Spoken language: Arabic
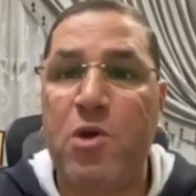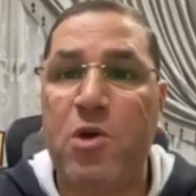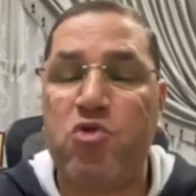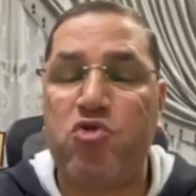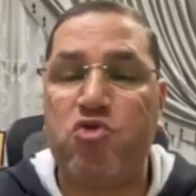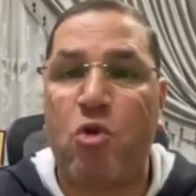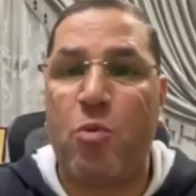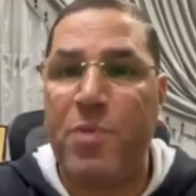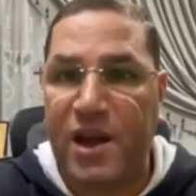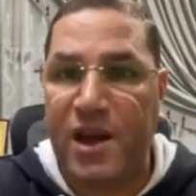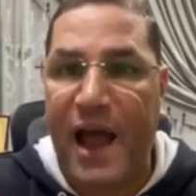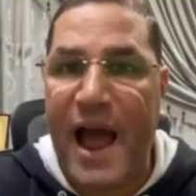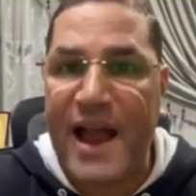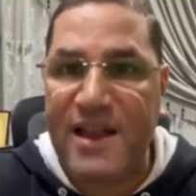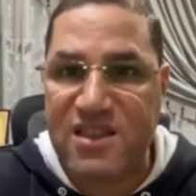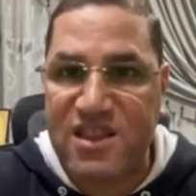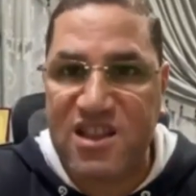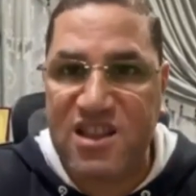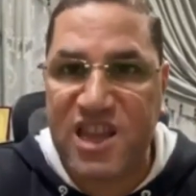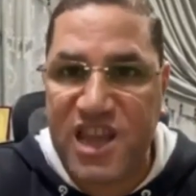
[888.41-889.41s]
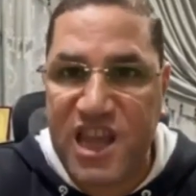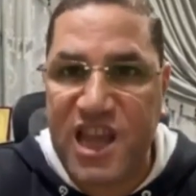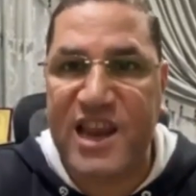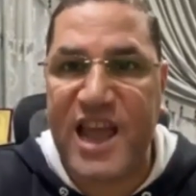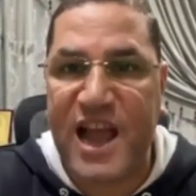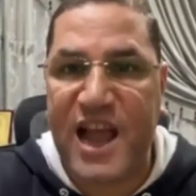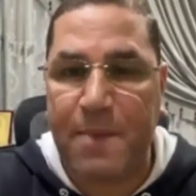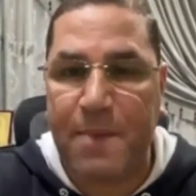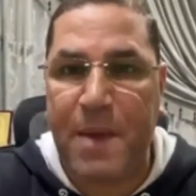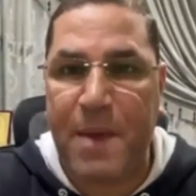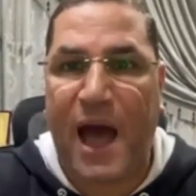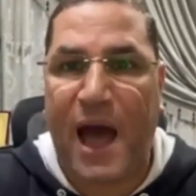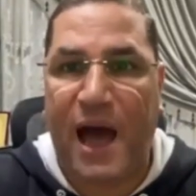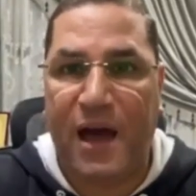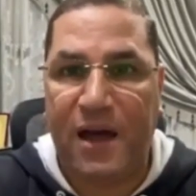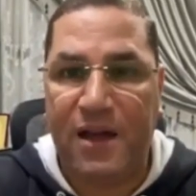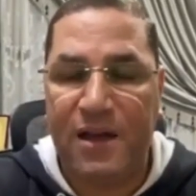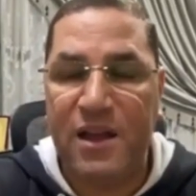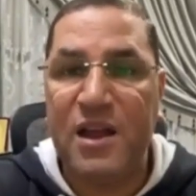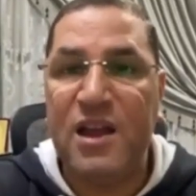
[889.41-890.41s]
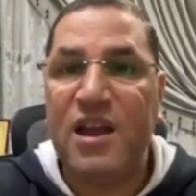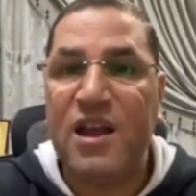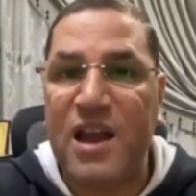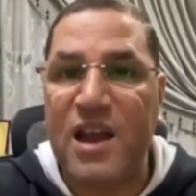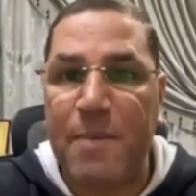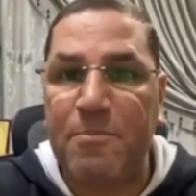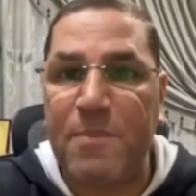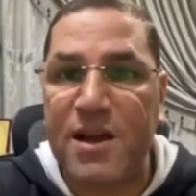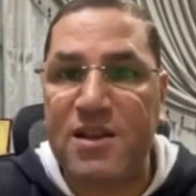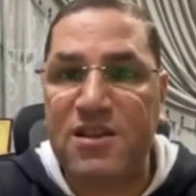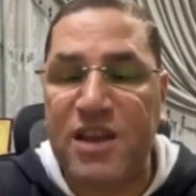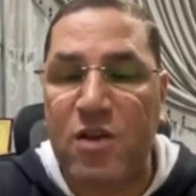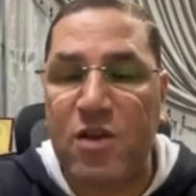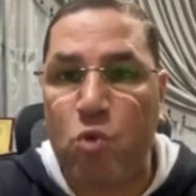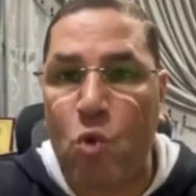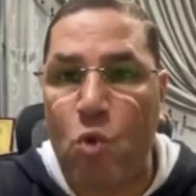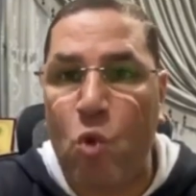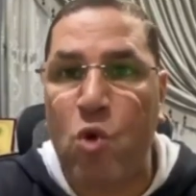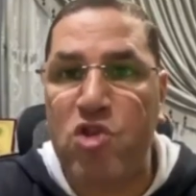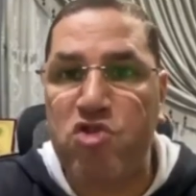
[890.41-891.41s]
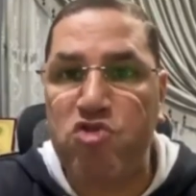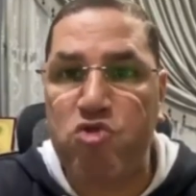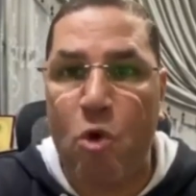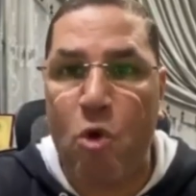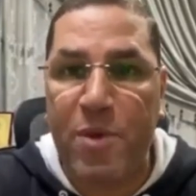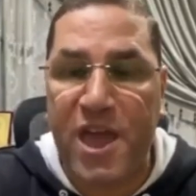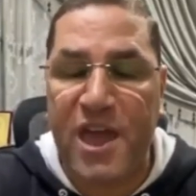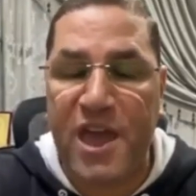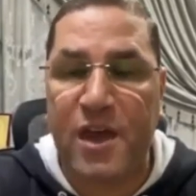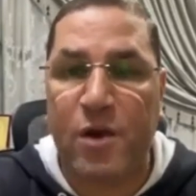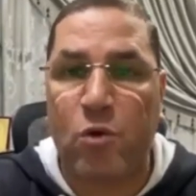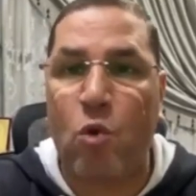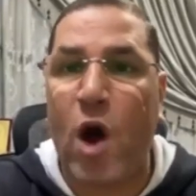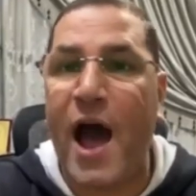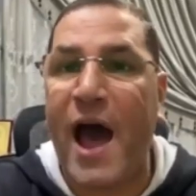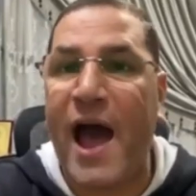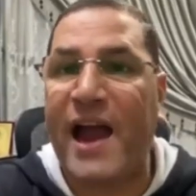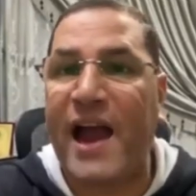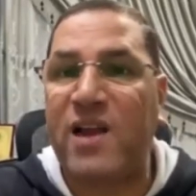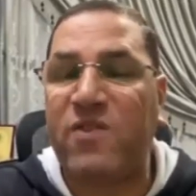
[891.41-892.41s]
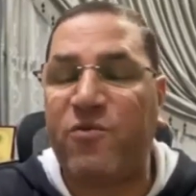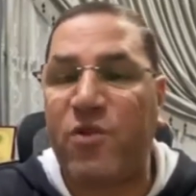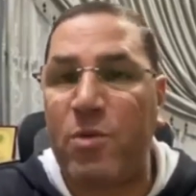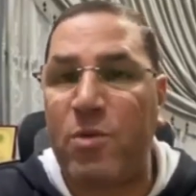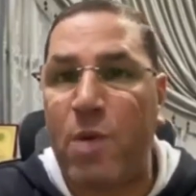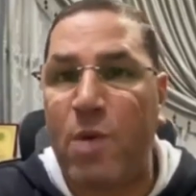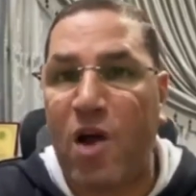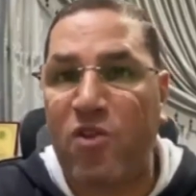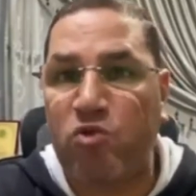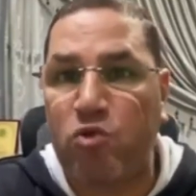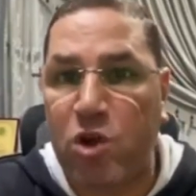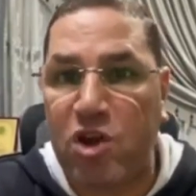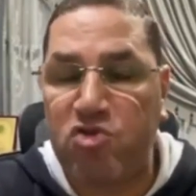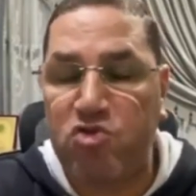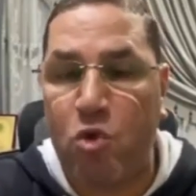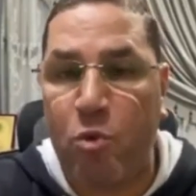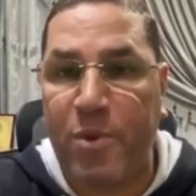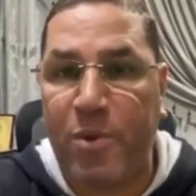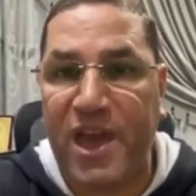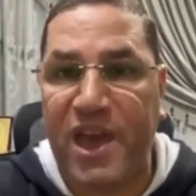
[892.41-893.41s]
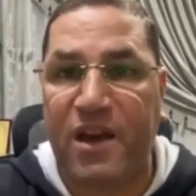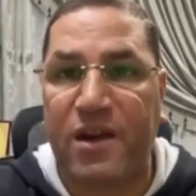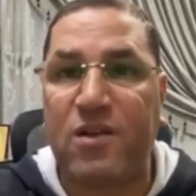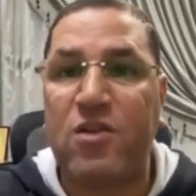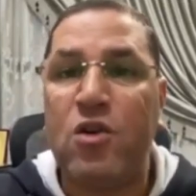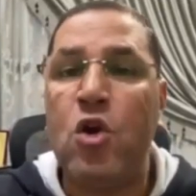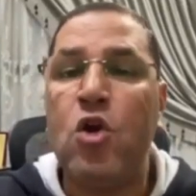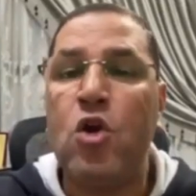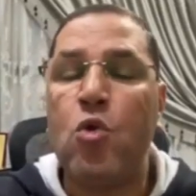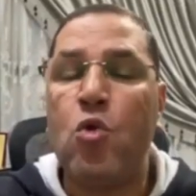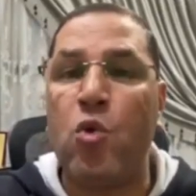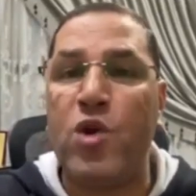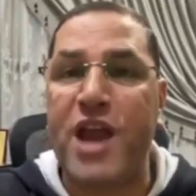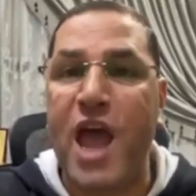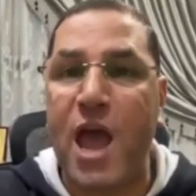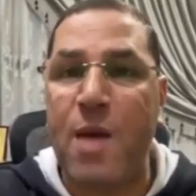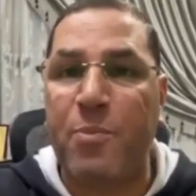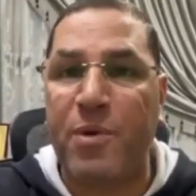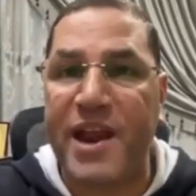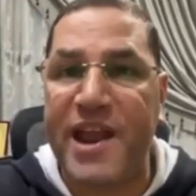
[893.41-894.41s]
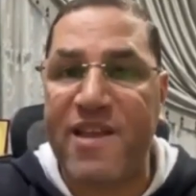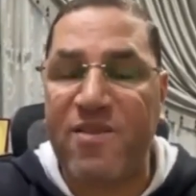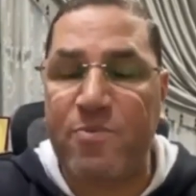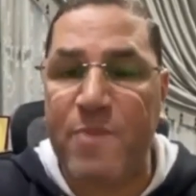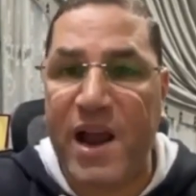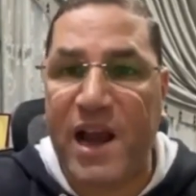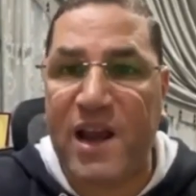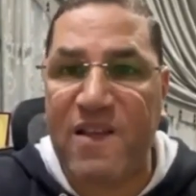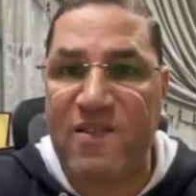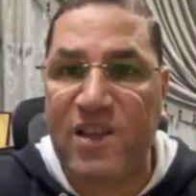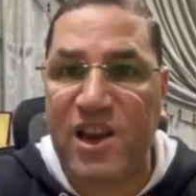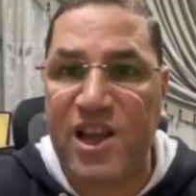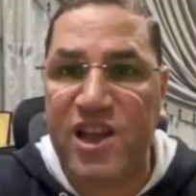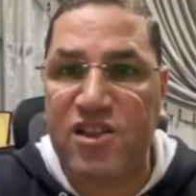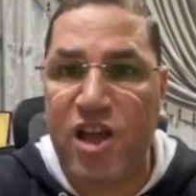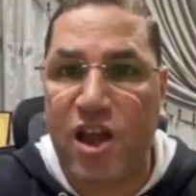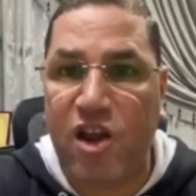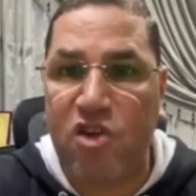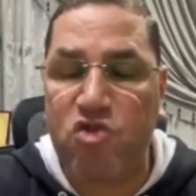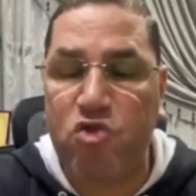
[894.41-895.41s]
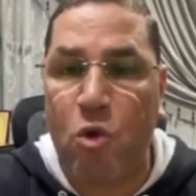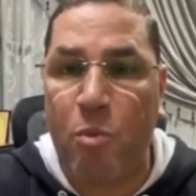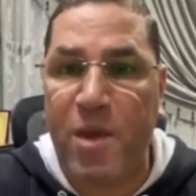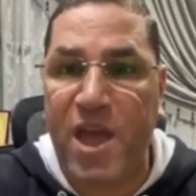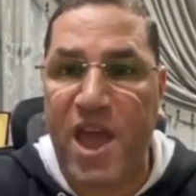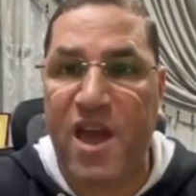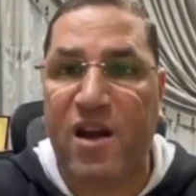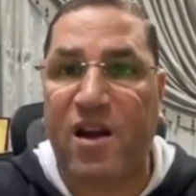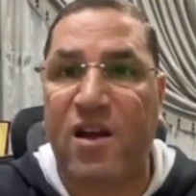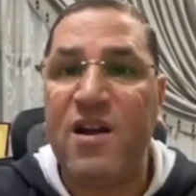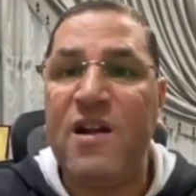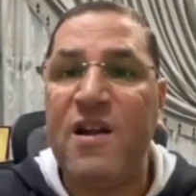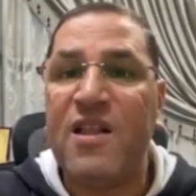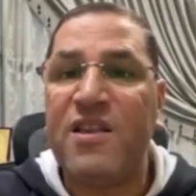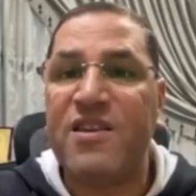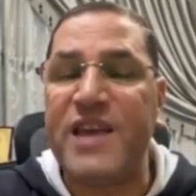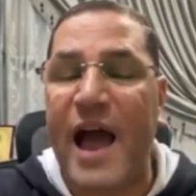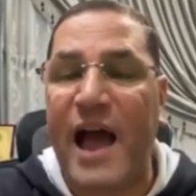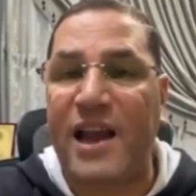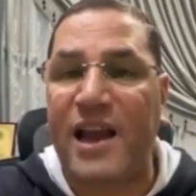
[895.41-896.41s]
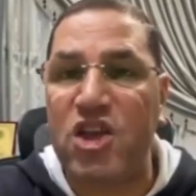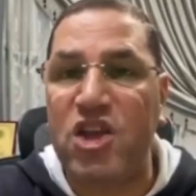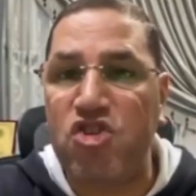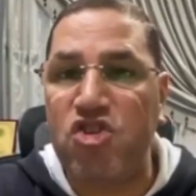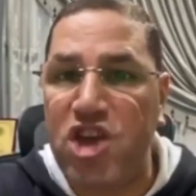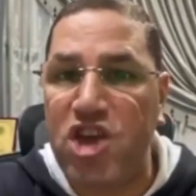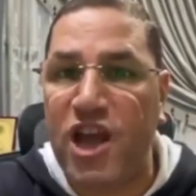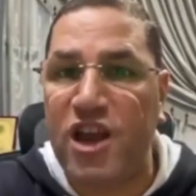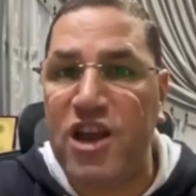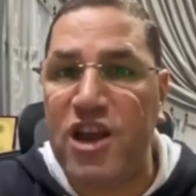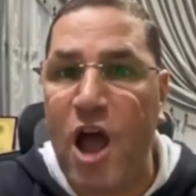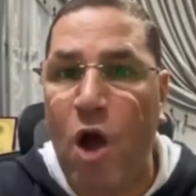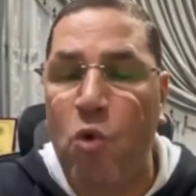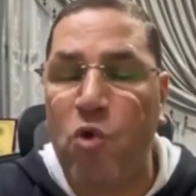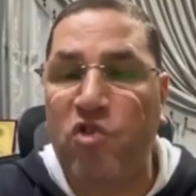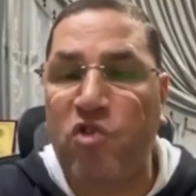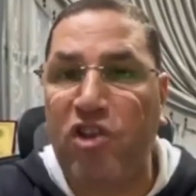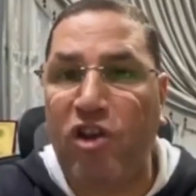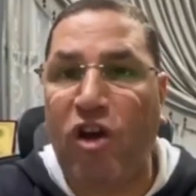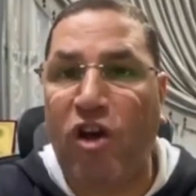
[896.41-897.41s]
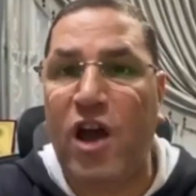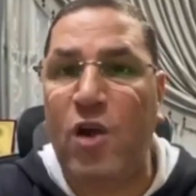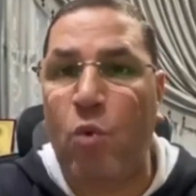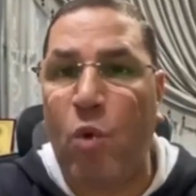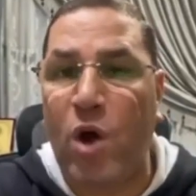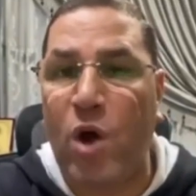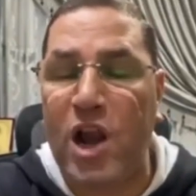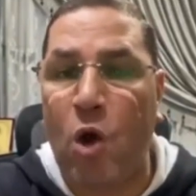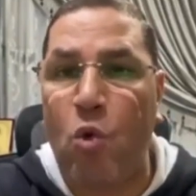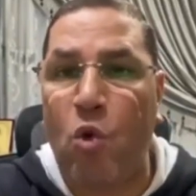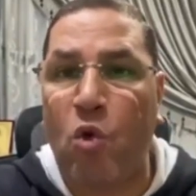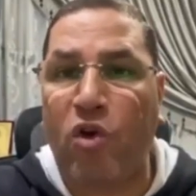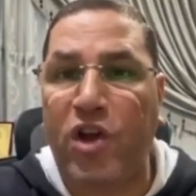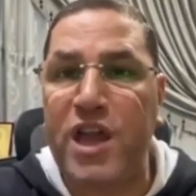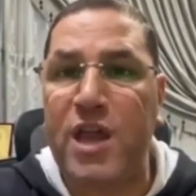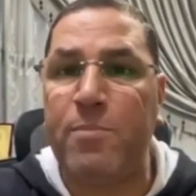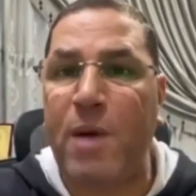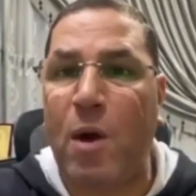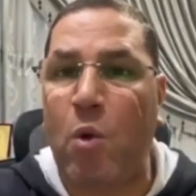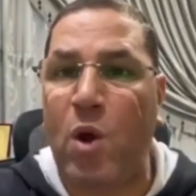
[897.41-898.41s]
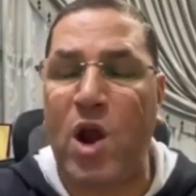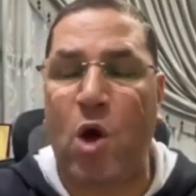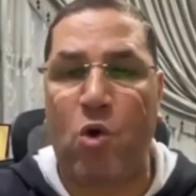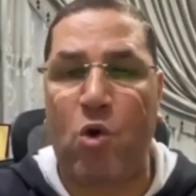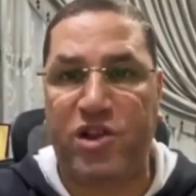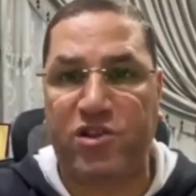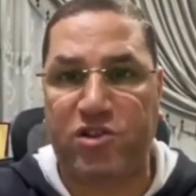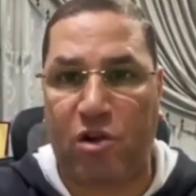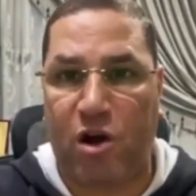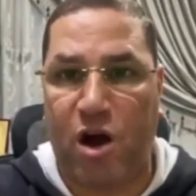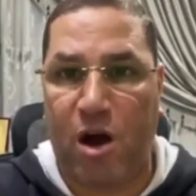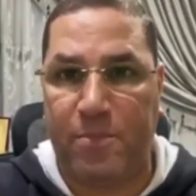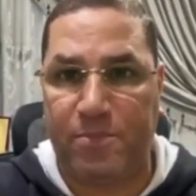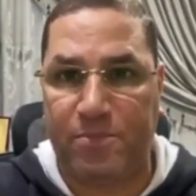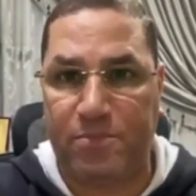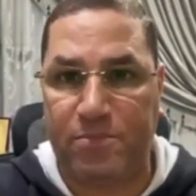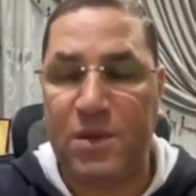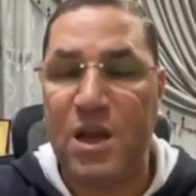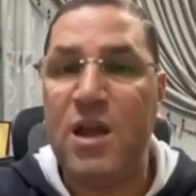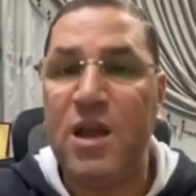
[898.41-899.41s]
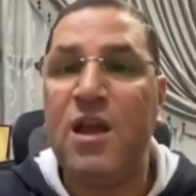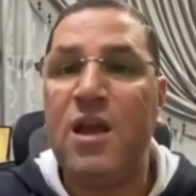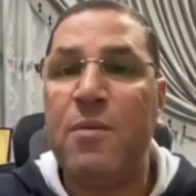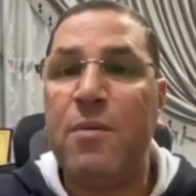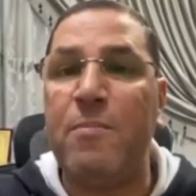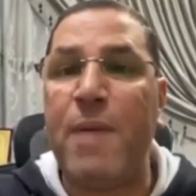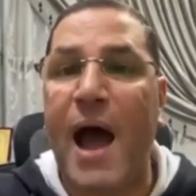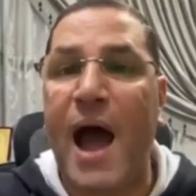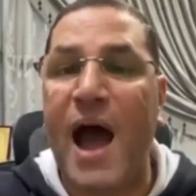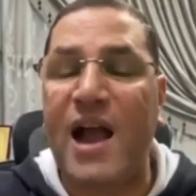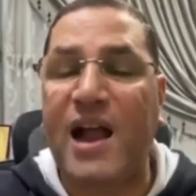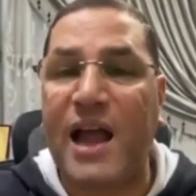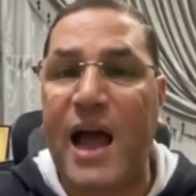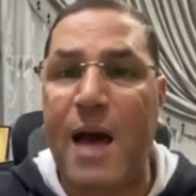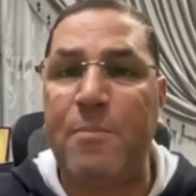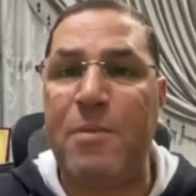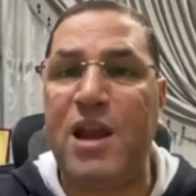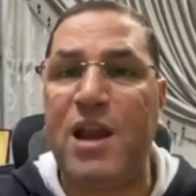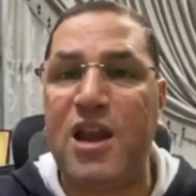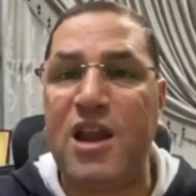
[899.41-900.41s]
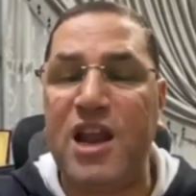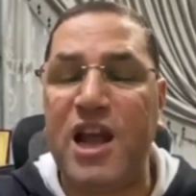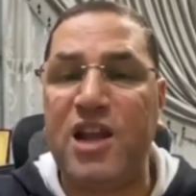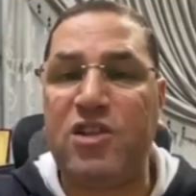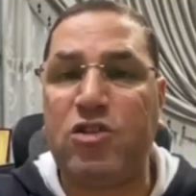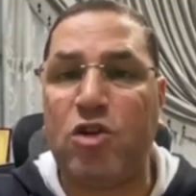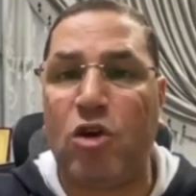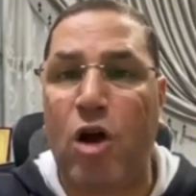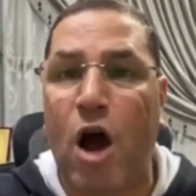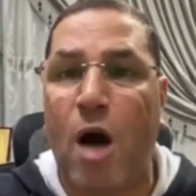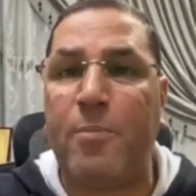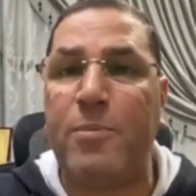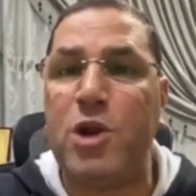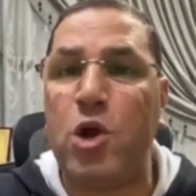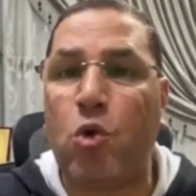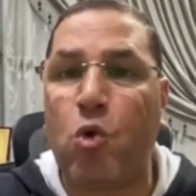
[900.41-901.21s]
شوبير حد تقيل يا جماعه لما انت تقول شوبير وقاعد في المقصوره شوبير ونائب رئيس مجلس الاداره شوبير يعني شيء له ثقل وله قيمه وله احترام مع كامل الاحترام